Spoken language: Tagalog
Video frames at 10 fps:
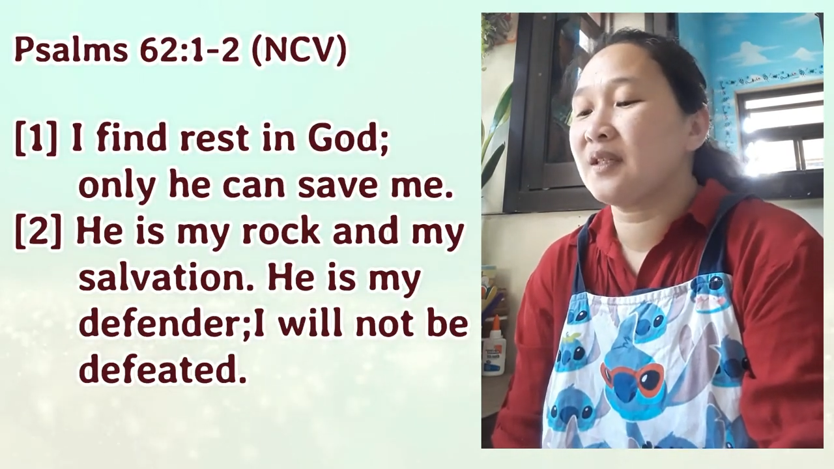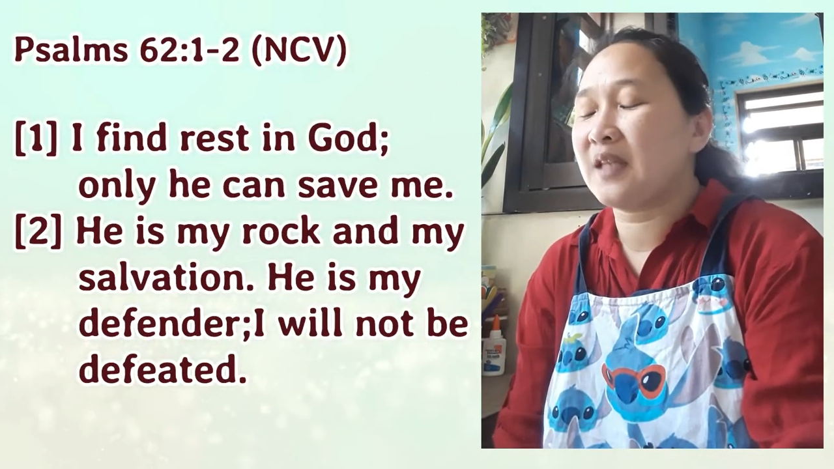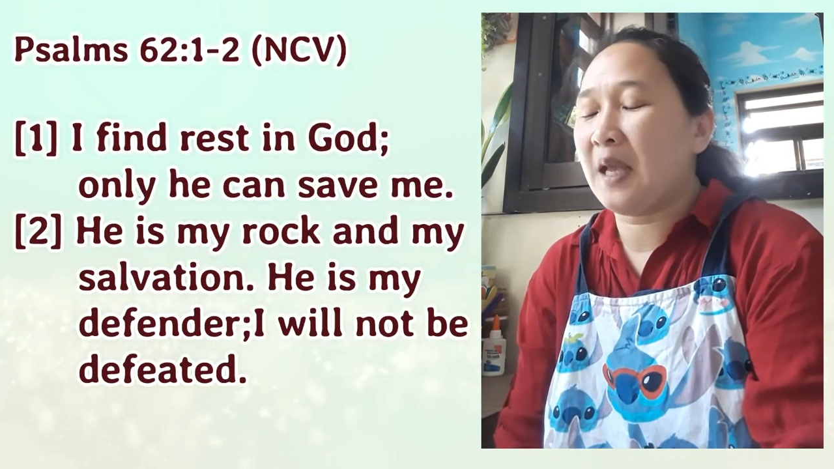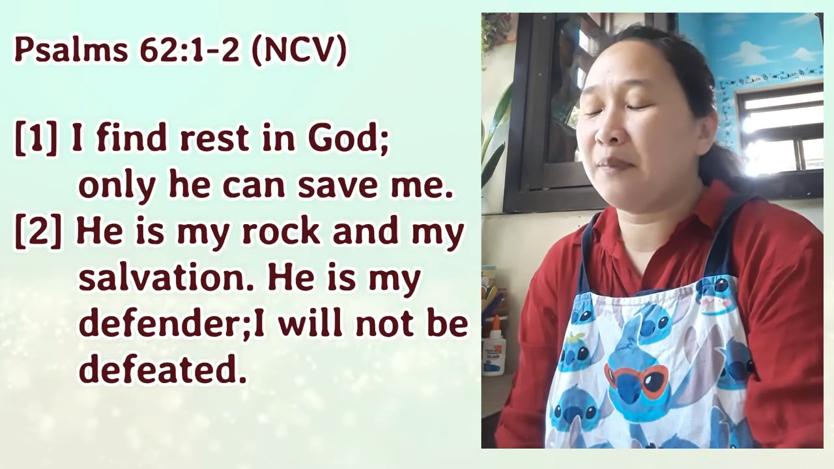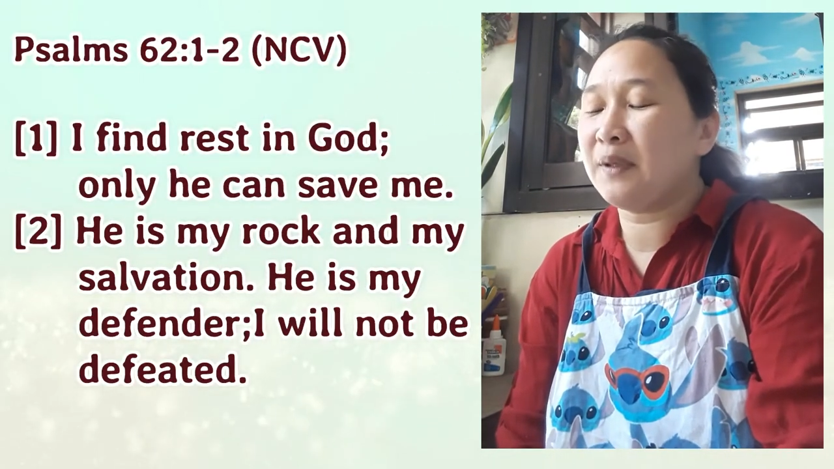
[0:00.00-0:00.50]

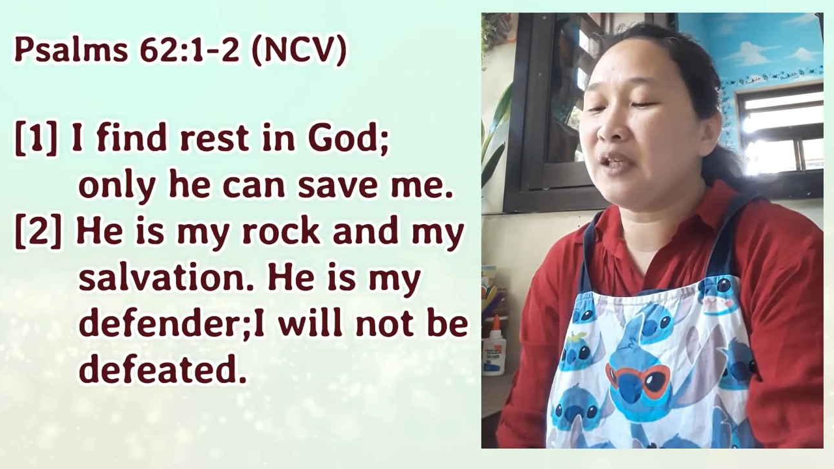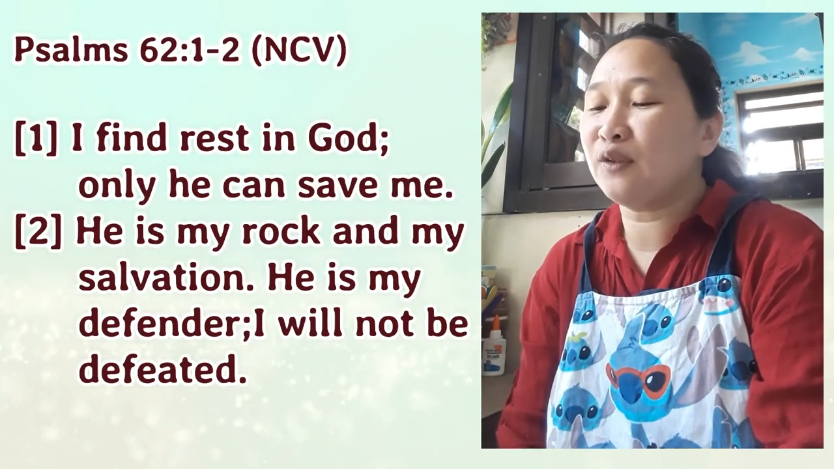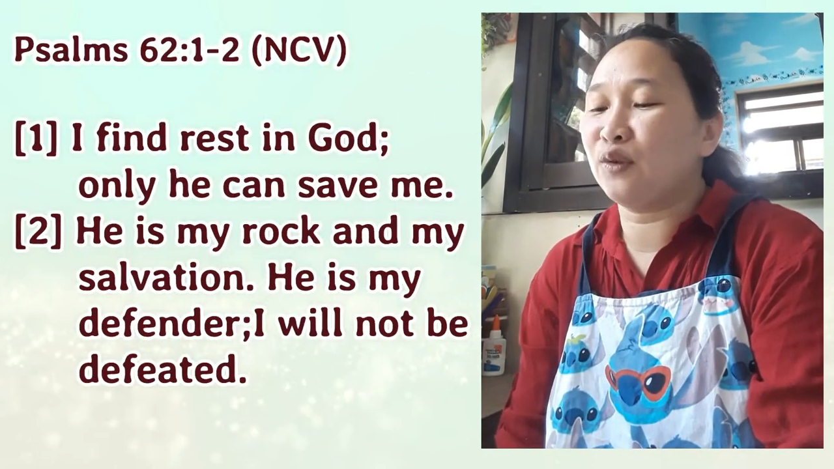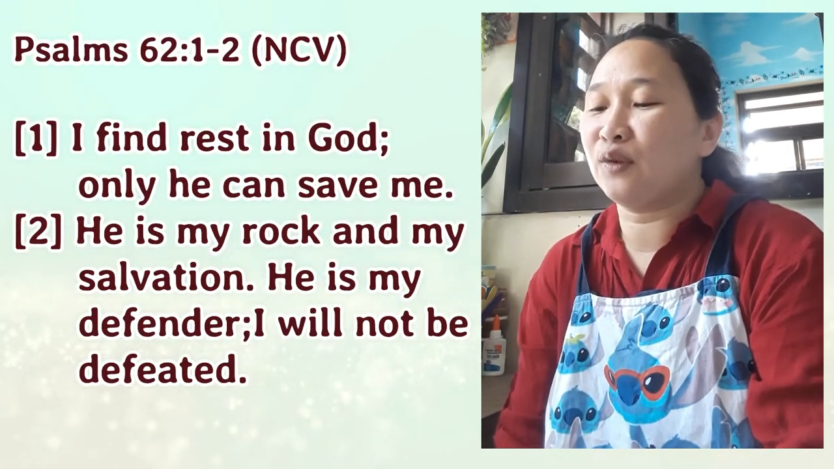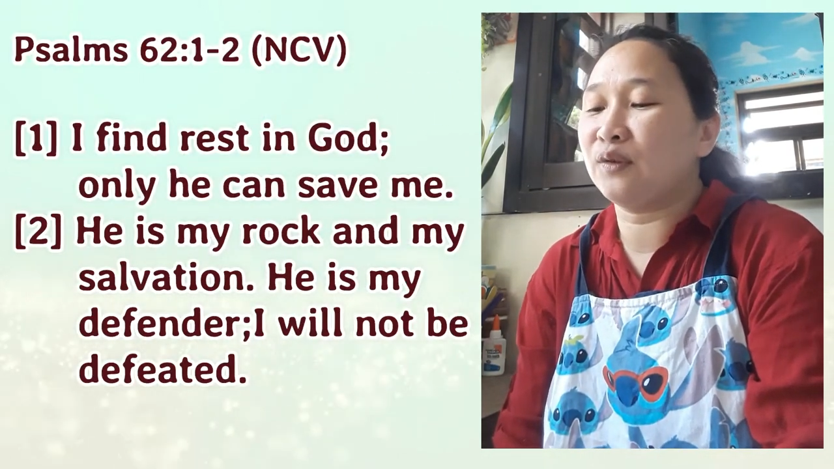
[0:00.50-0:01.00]
Sabi
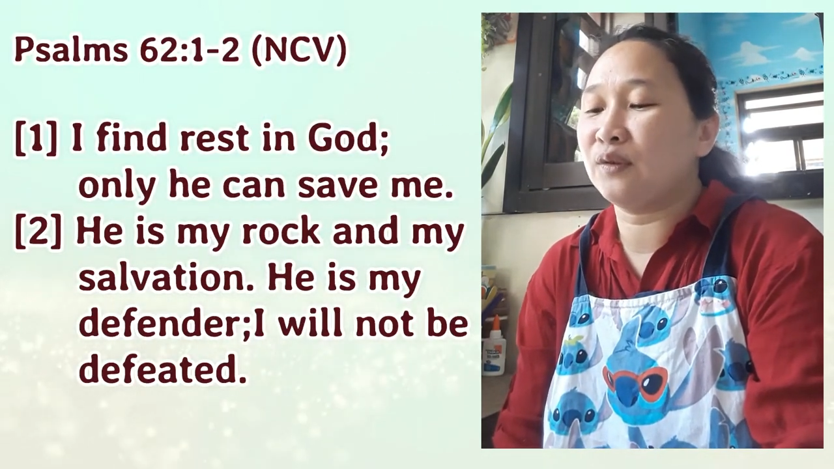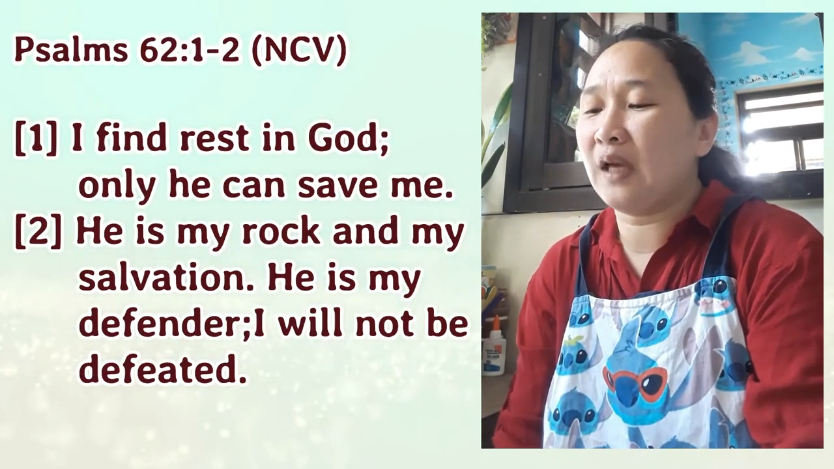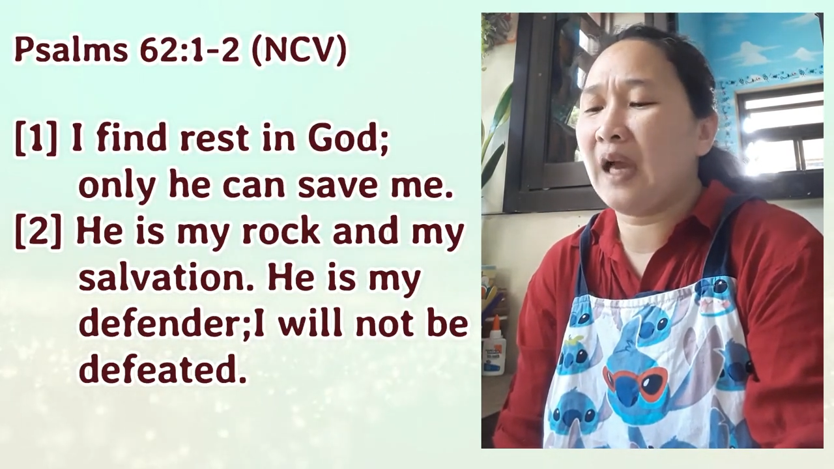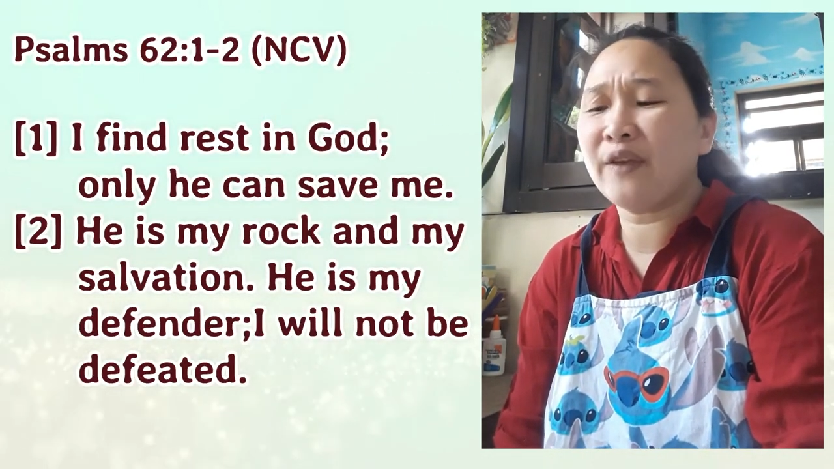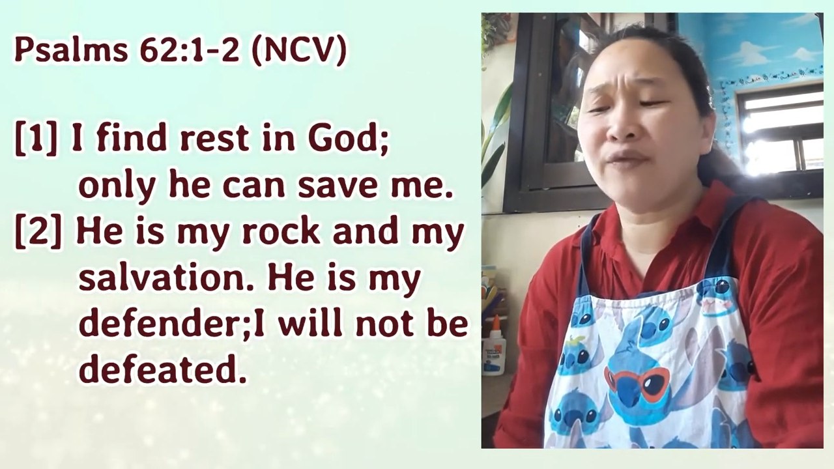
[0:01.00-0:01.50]
niya doon, I